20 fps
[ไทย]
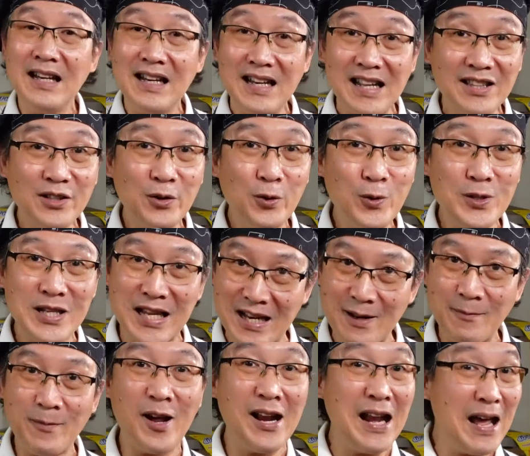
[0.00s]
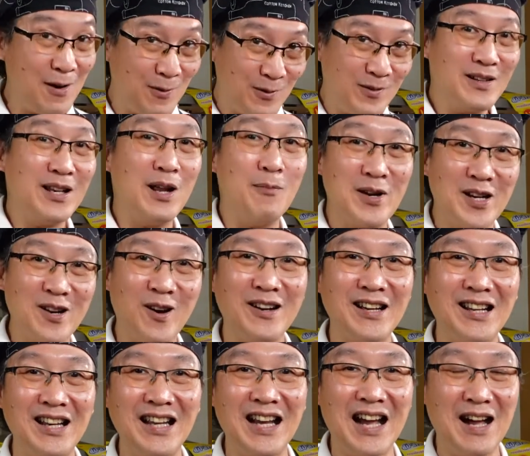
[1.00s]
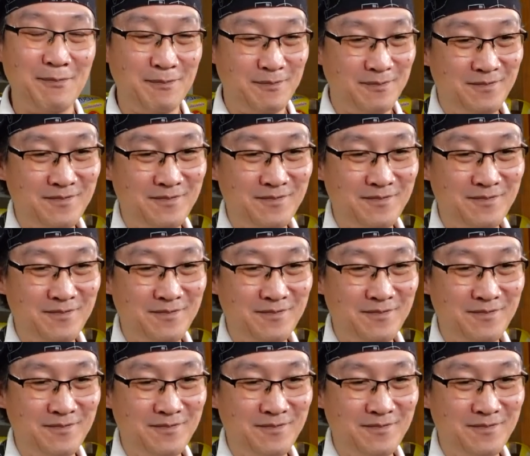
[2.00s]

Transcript: เลี้ยงเต้าหู้เสร็จเรียบร้อยแล้วเรามาทอดกันเลยครับ